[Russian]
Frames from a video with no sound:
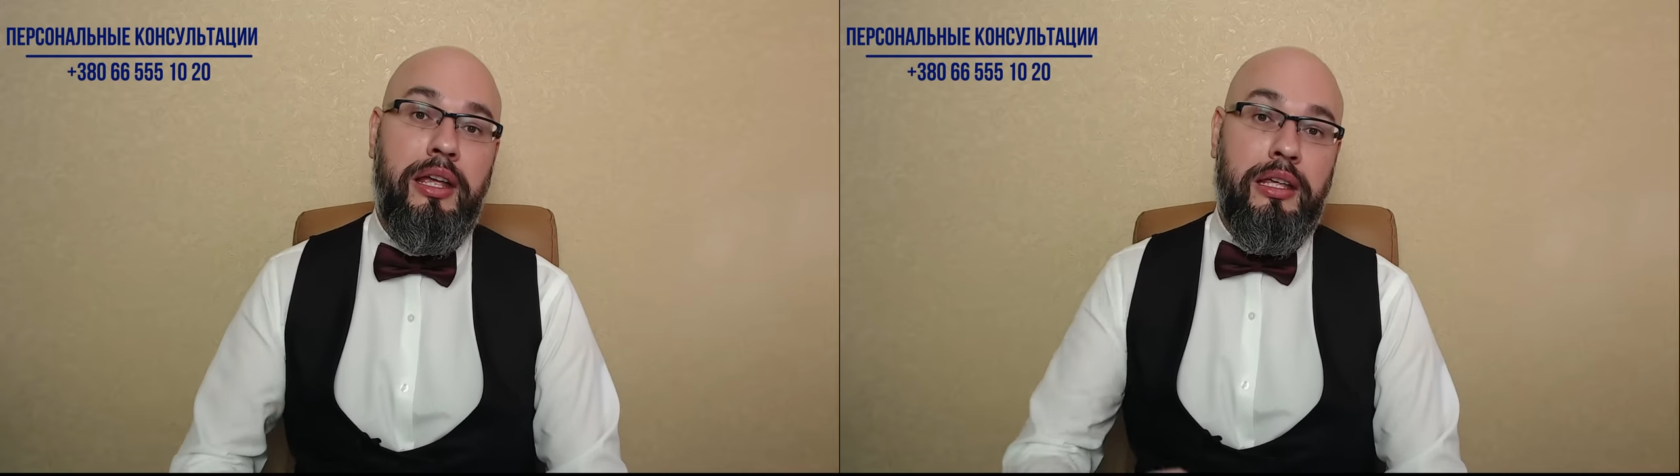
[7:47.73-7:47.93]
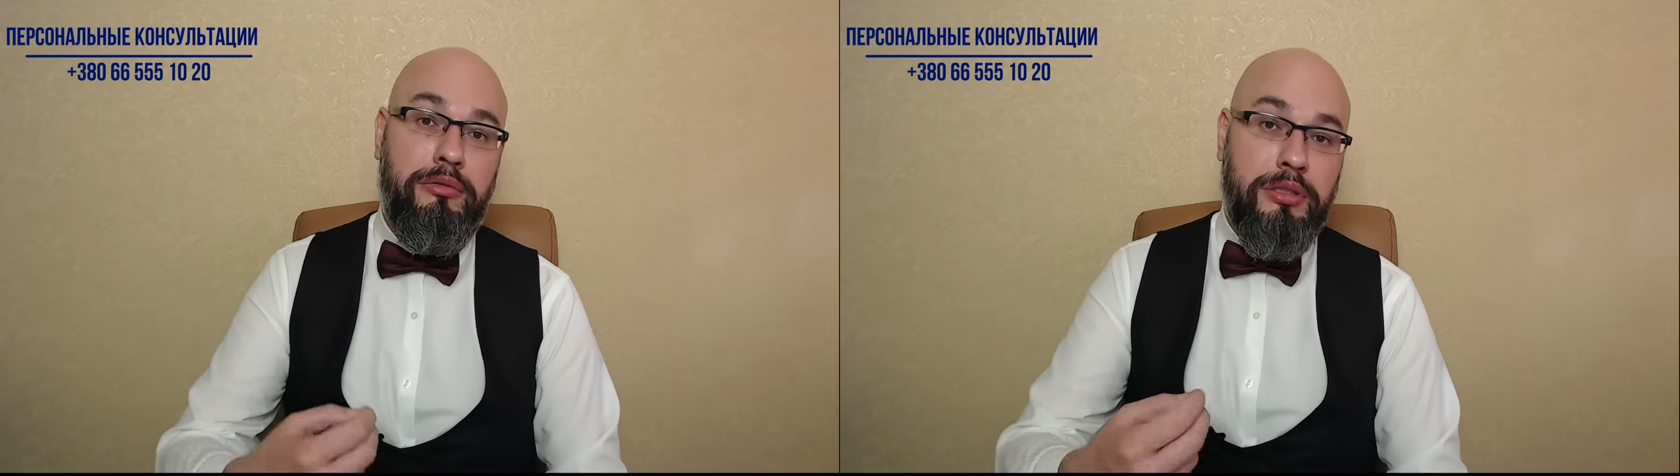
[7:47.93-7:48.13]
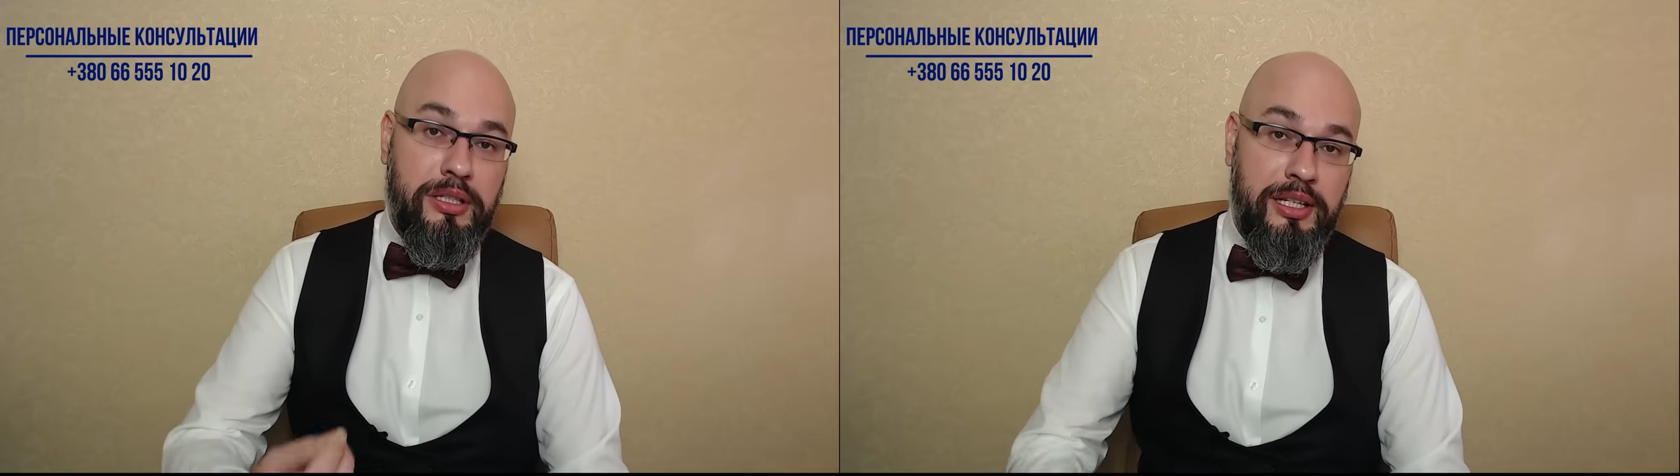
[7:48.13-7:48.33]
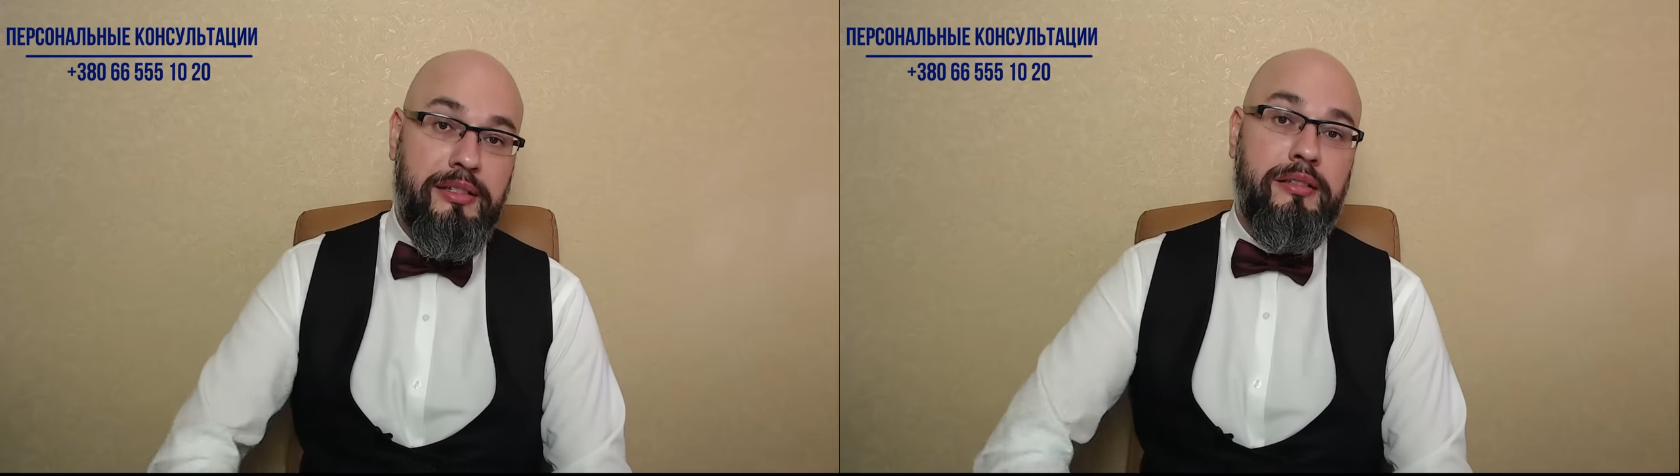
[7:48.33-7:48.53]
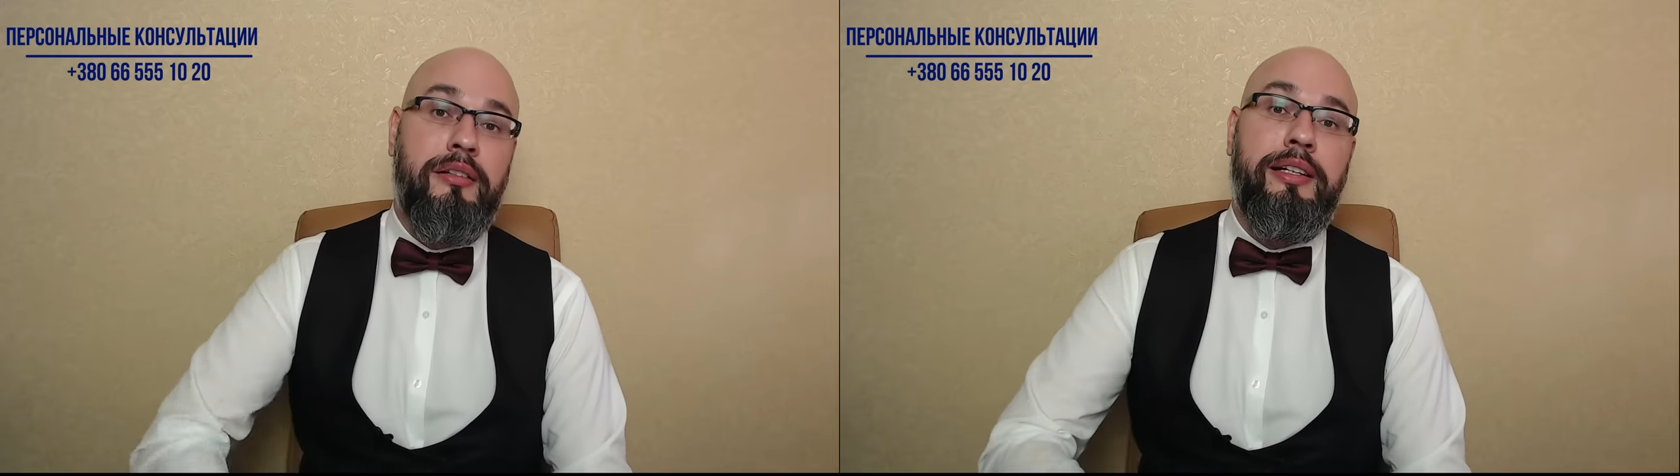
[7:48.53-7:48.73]
И вот
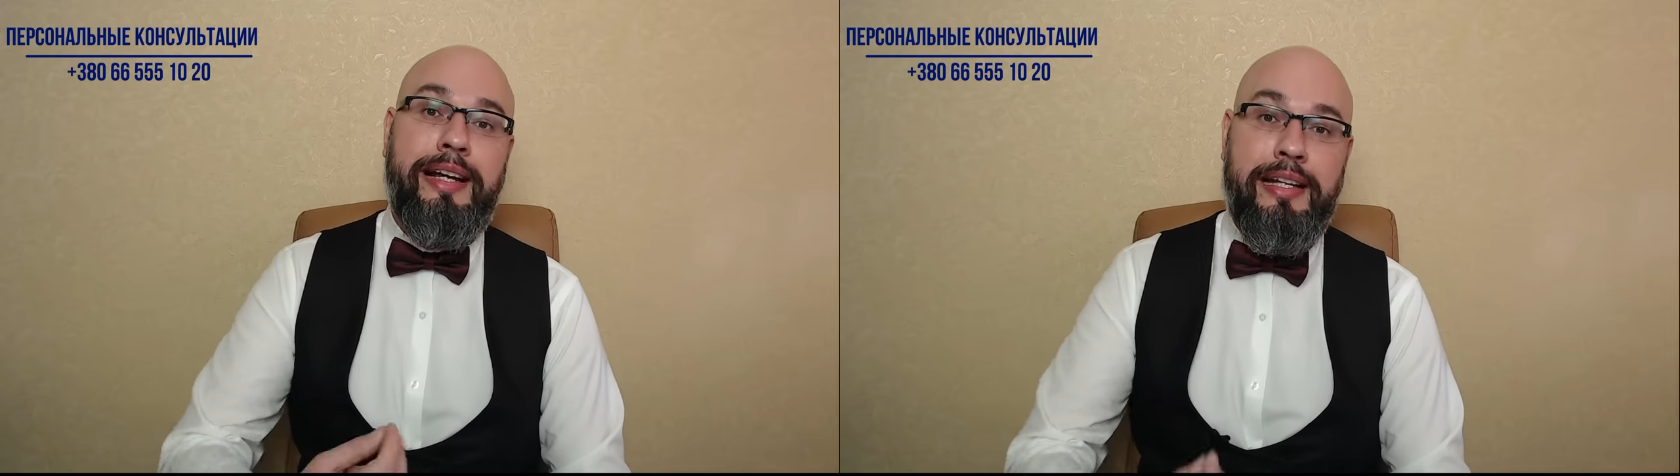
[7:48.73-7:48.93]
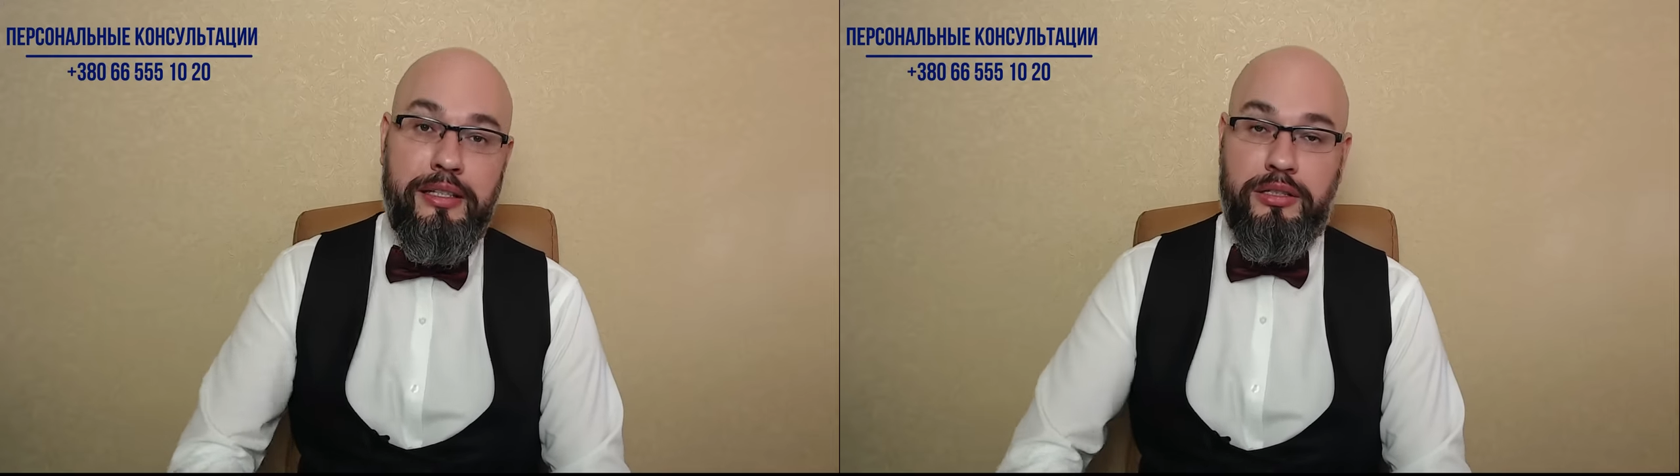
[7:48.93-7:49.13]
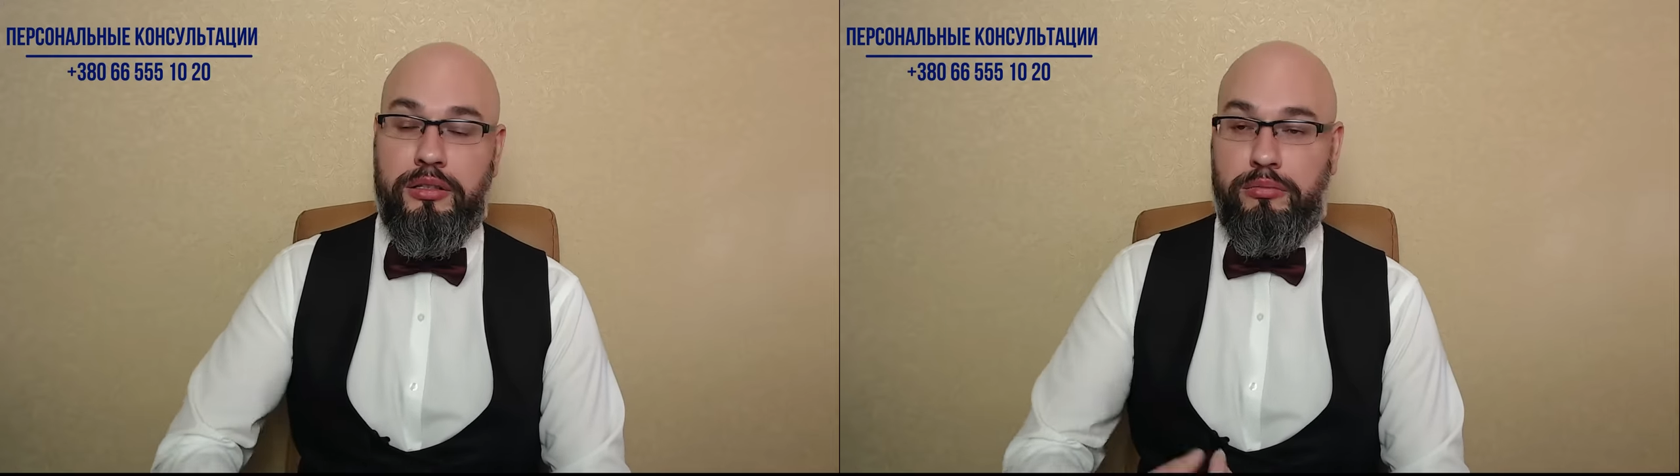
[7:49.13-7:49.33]
здесь, конечно,